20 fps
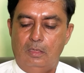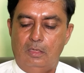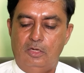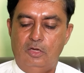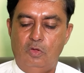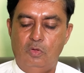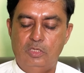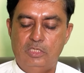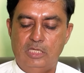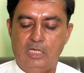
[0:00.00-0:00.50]

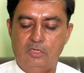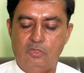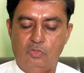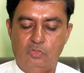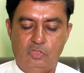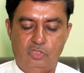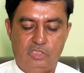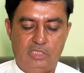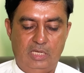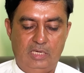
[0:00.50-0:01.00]
नौ
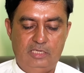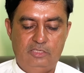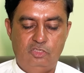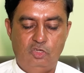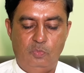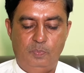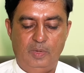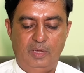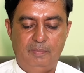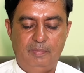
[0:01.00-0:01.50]

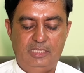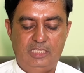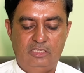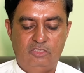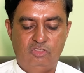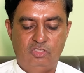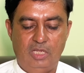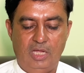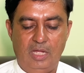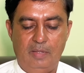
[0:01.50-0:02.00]
हज़ार में
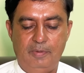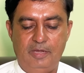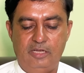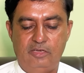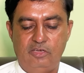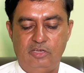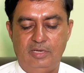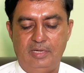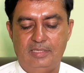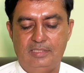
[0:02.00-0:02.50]
दस्तियाब है
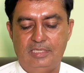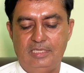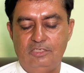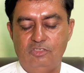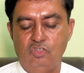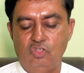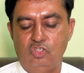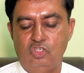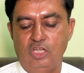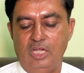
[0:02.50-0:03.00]
ट्रीना
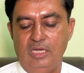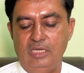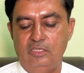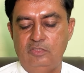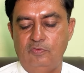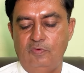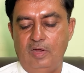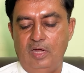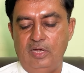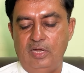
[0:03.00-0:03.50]

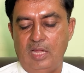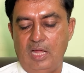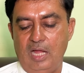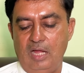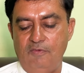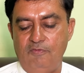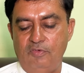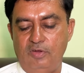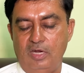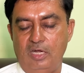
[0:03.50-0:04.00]
340 वाट
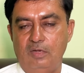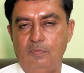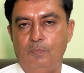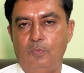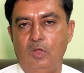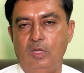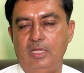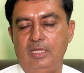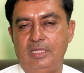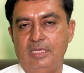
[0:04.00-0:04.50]
हाफ कट
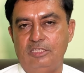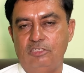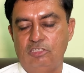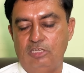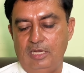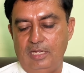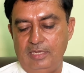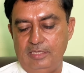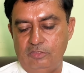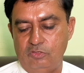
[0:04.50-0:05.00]

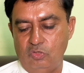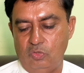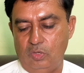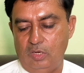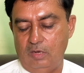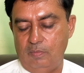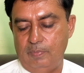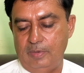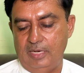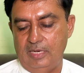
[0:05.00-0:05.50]
पॉलीक्रिस्टलाइन
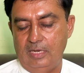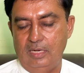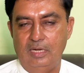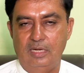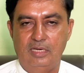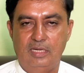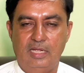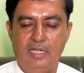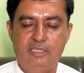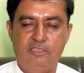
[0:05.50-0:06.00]
सोलर पैनल
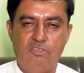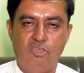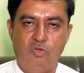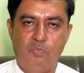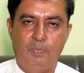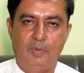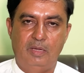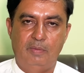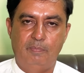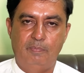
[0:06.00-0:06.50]
अट्ठाईस
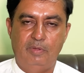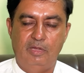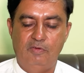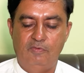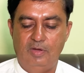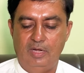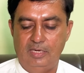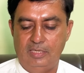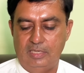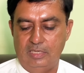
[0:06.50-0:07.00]
रुपये पर
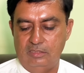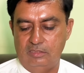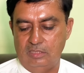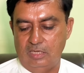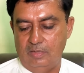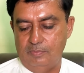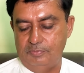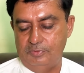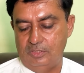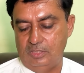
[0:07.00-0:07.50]
वाट के
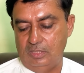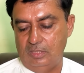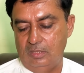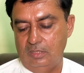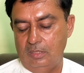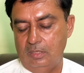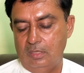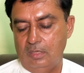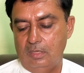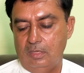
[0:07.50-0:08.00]
हिसाब से
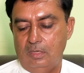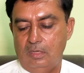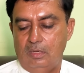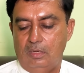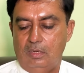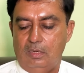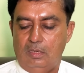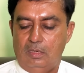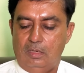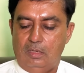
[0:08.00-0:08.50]

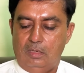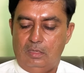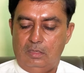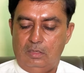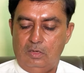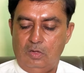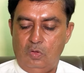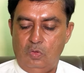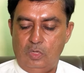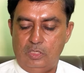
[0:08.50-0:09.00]

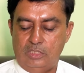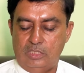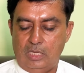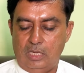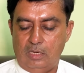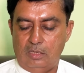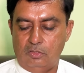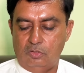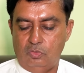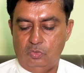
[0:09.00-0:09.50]
नौ
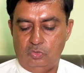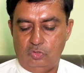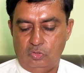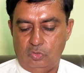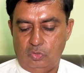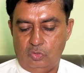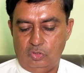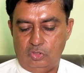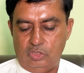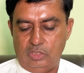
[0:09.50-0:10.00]

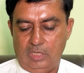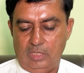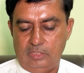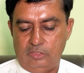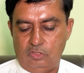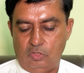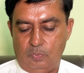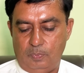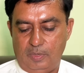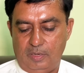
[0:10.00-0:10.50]

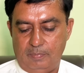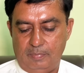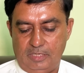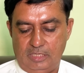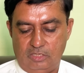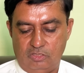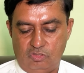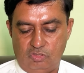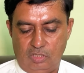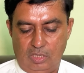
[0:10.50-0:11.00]
हज़ार में
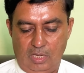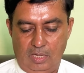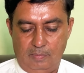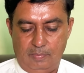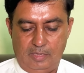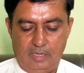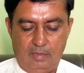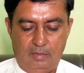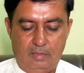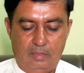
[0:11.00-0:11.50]
दस्तियाब
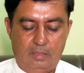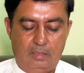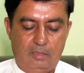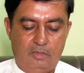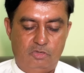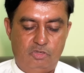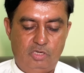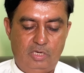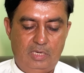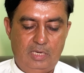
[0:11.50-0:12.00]
है
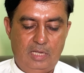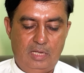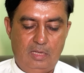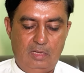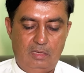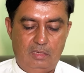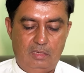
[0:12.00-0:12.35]
ट्रीना